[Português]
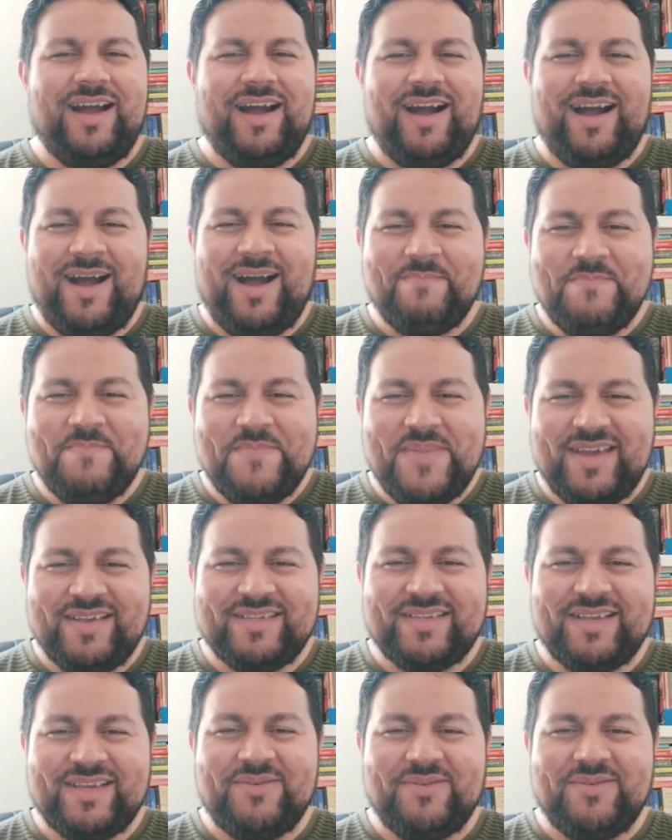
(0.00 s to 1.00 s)
a
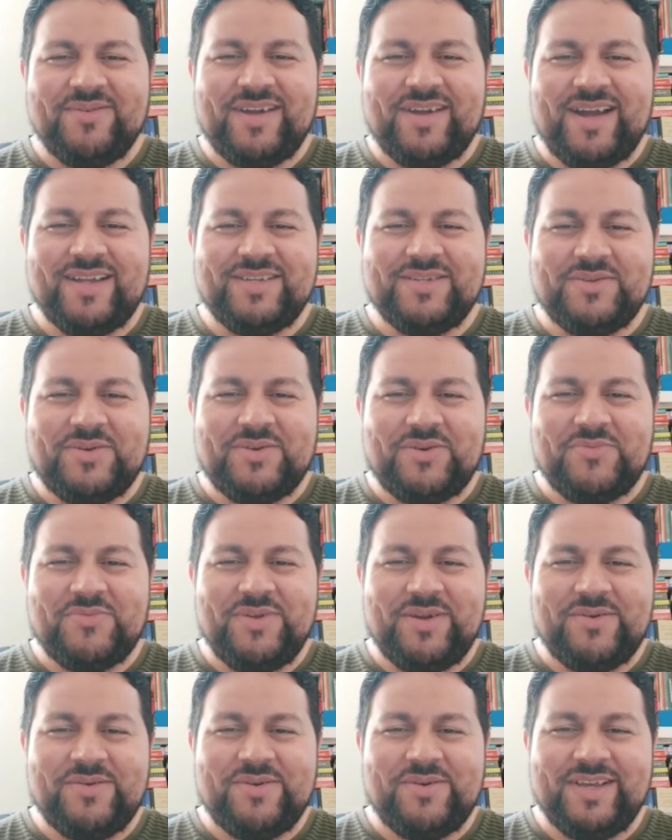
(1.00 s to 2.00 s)
mesa é um lugar de
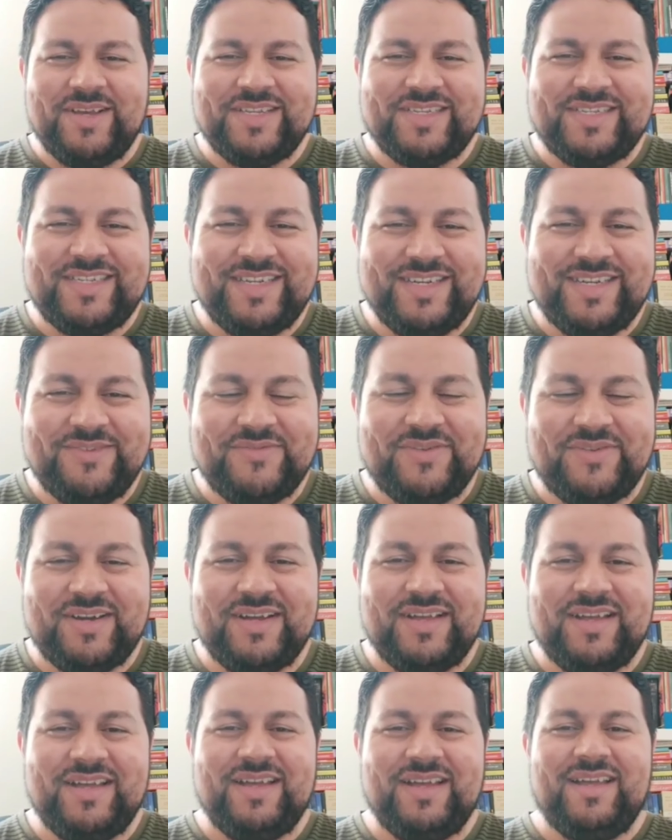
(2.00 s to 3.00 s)
comunhão
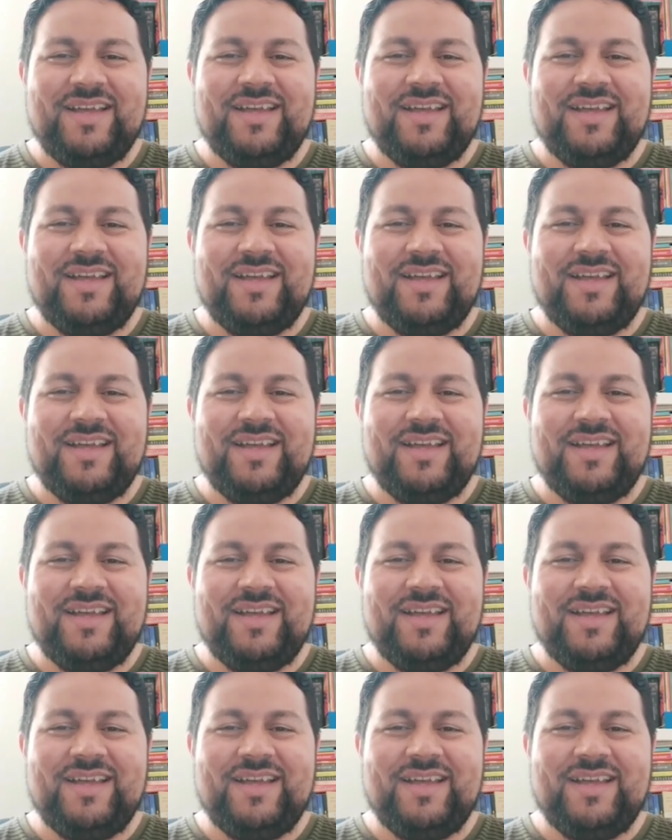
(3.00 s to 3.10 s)
coletiva.